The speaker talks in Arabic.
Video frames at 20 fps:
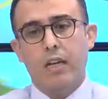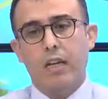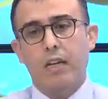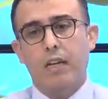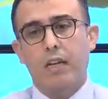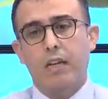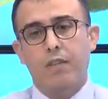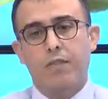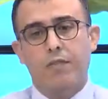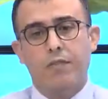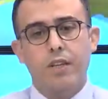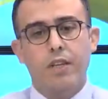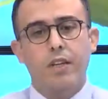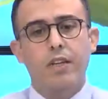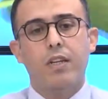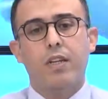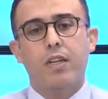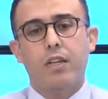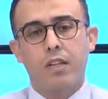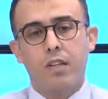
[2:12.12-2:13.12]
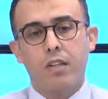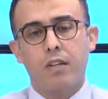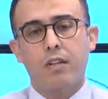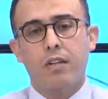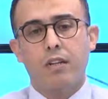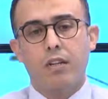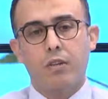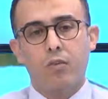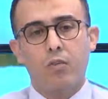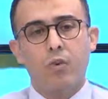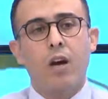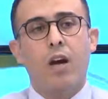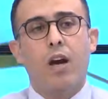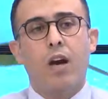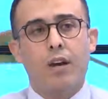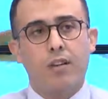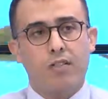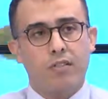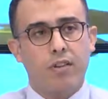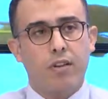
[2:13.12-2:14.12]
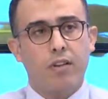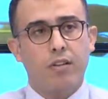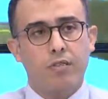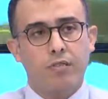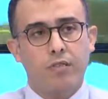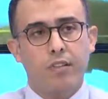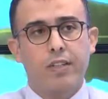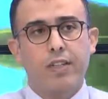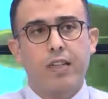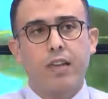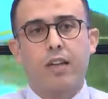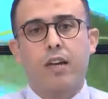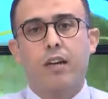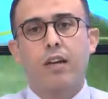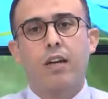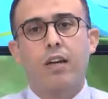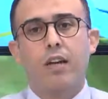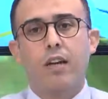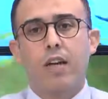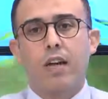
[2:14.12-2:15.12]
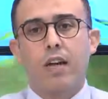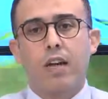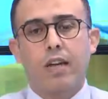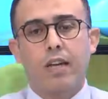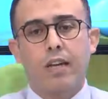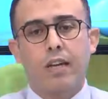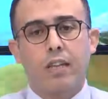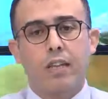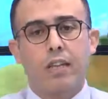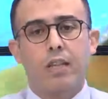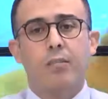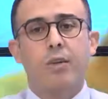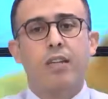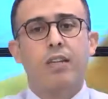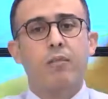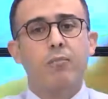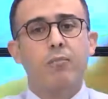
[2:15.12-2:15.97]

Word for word: آه، في عندنا كثير انواع حصى في الكلى 80%